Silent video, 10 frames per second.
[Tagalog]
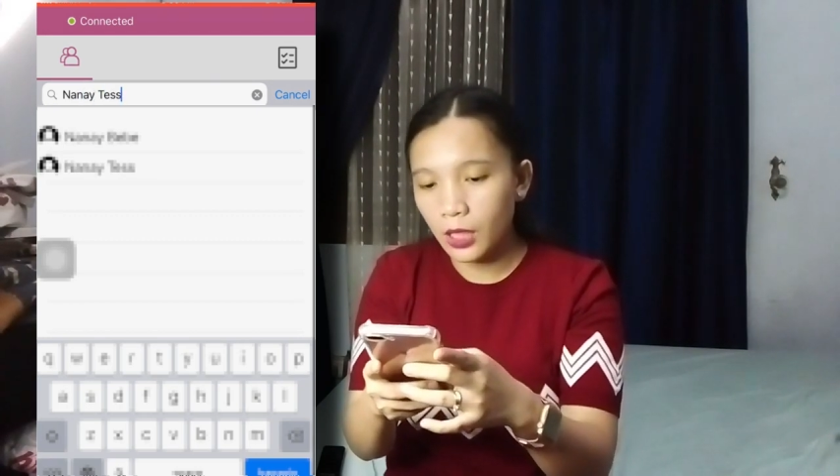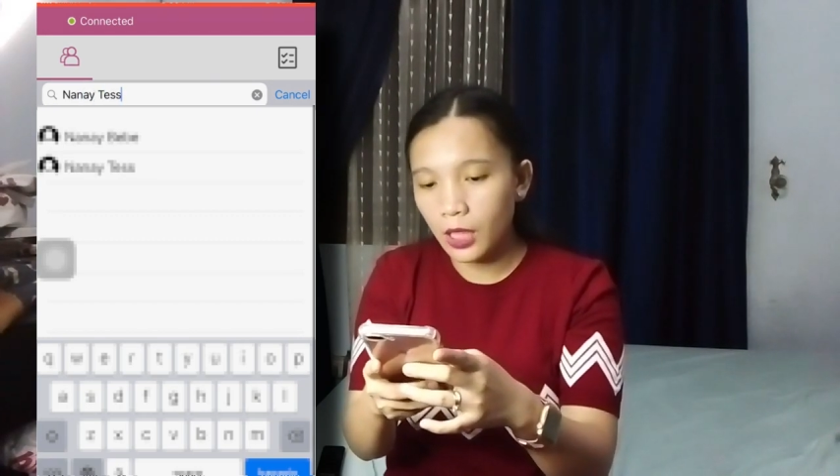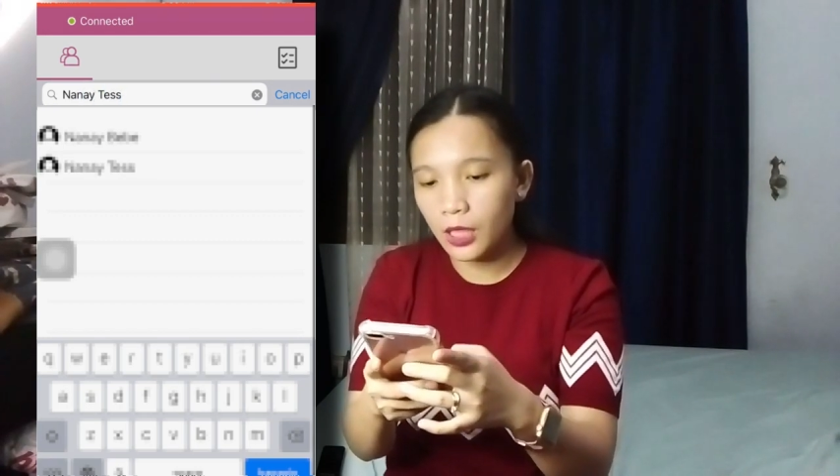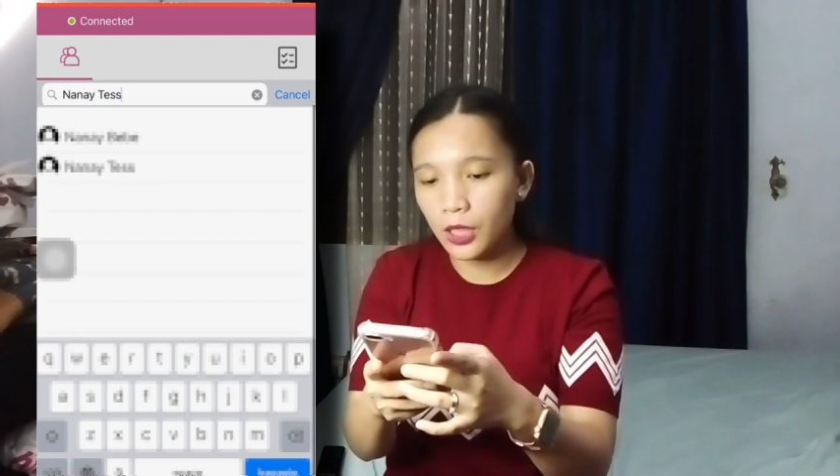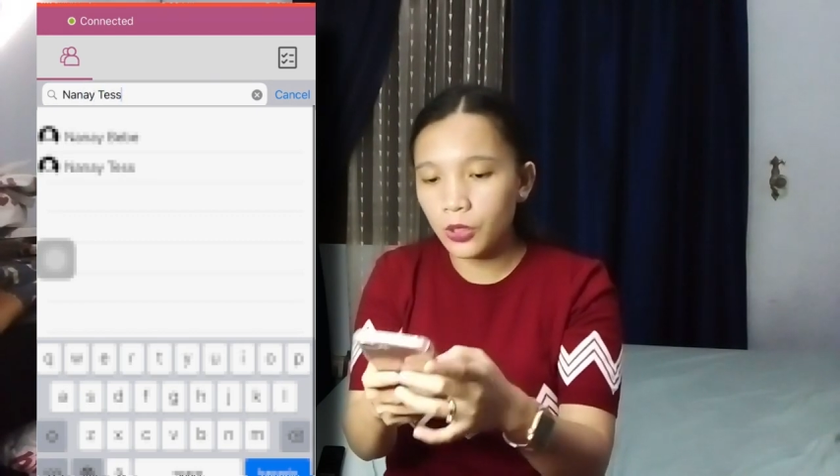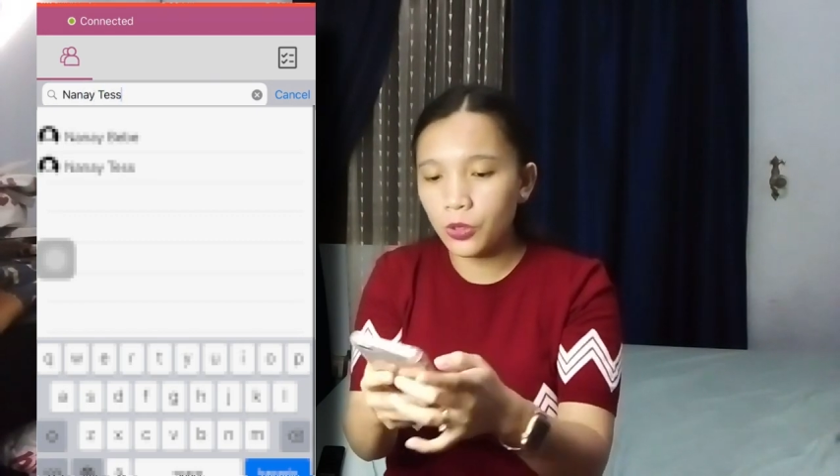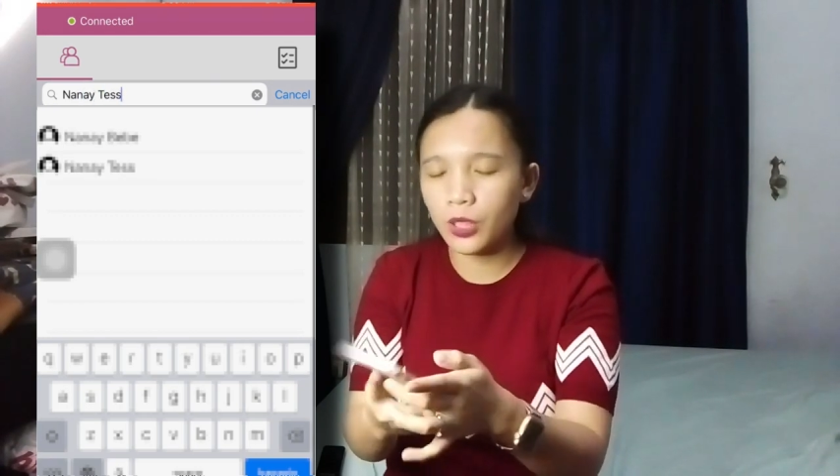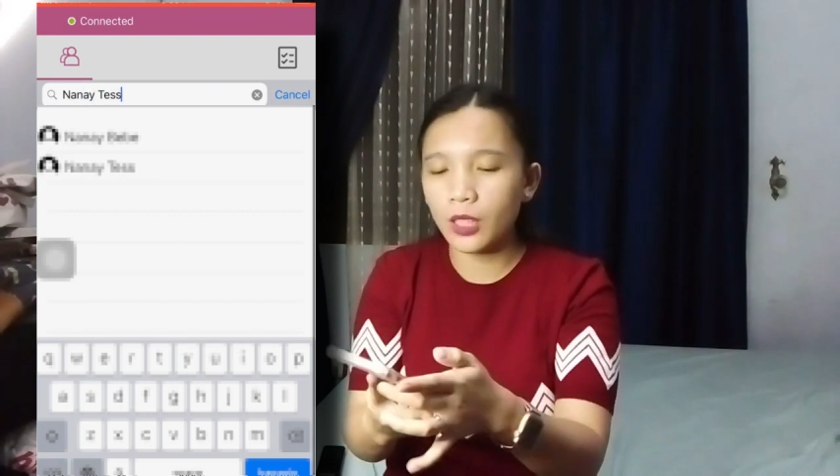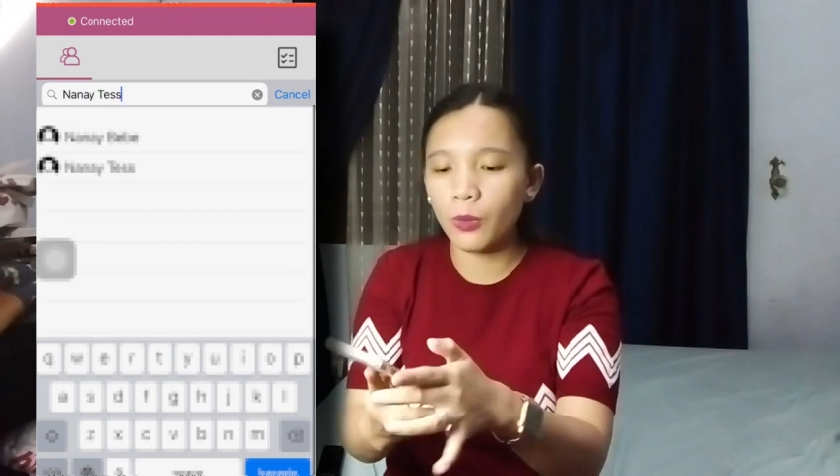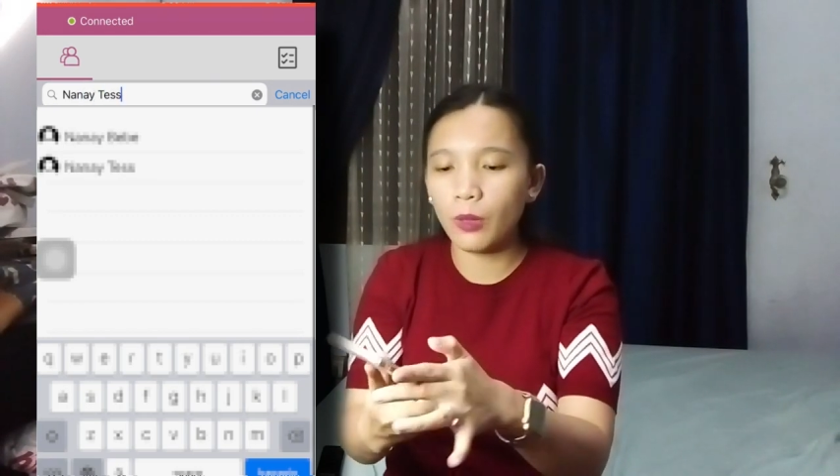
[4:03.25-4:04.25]
nanay nyo yung
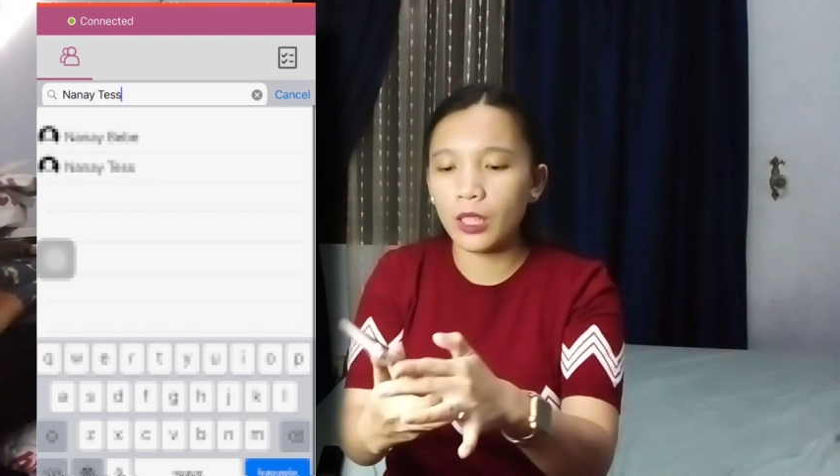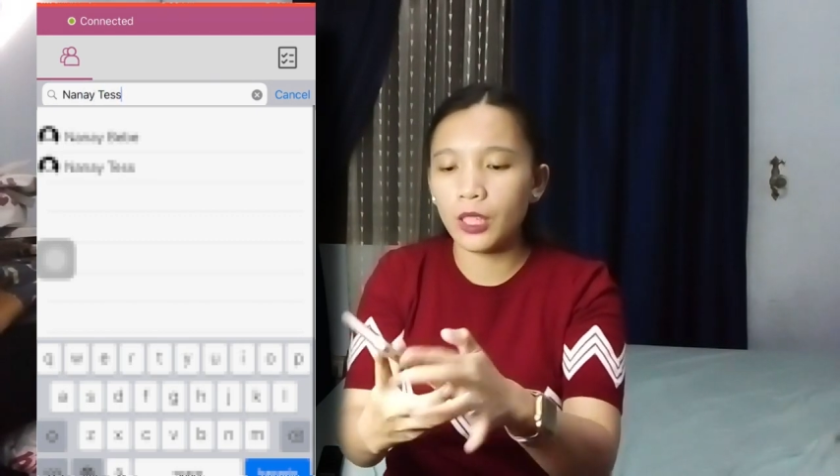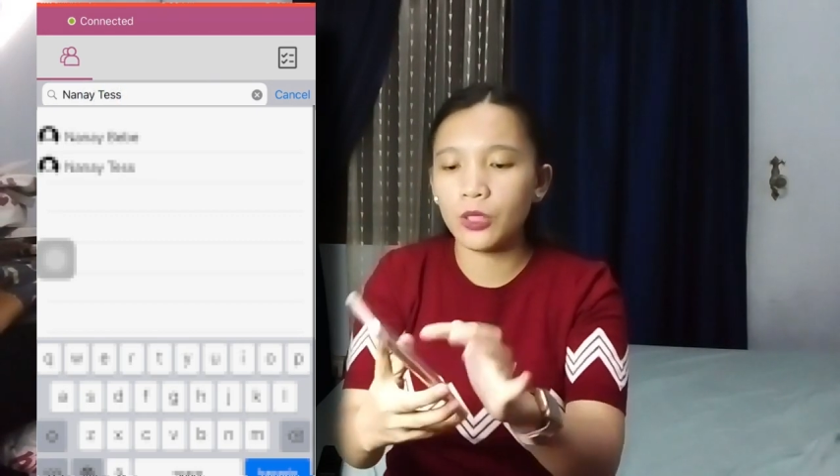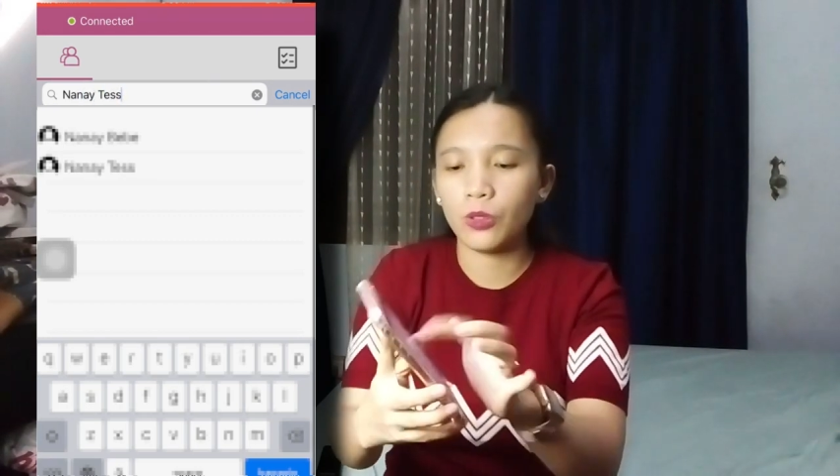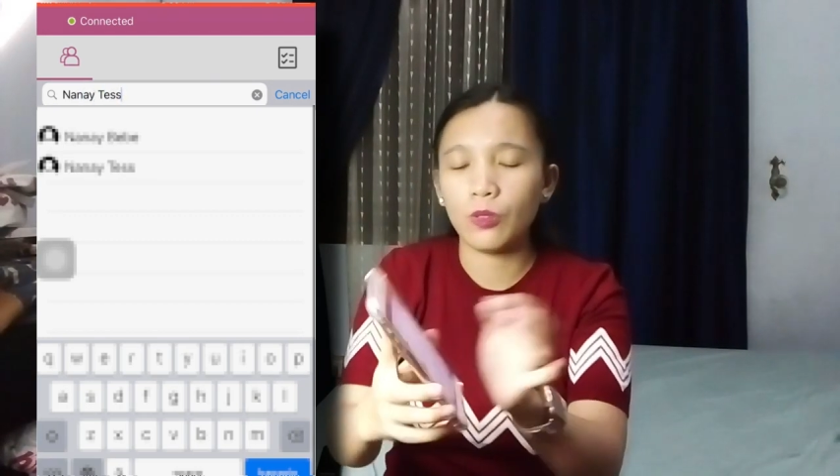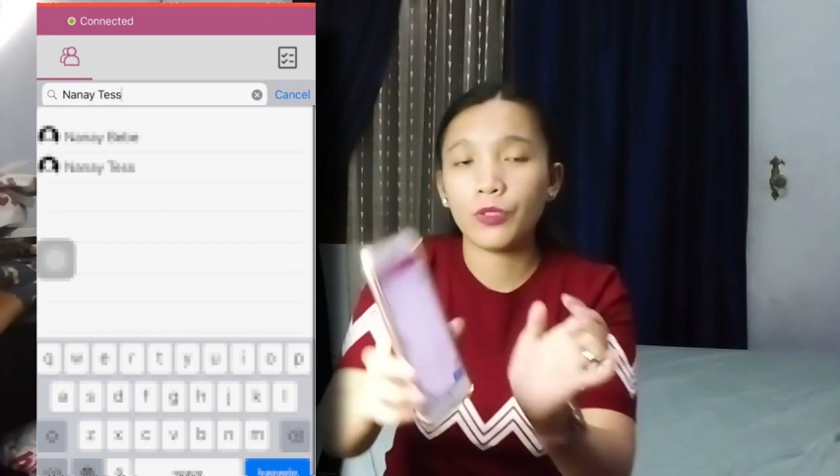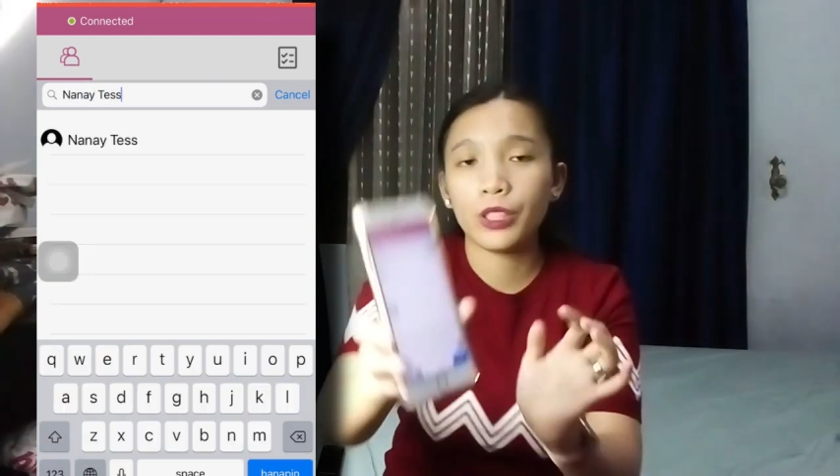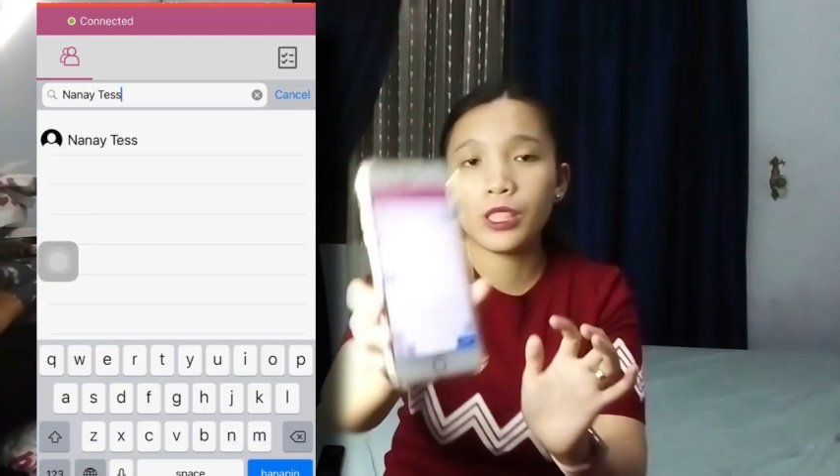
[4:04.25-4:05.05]
tatawagan nyo. For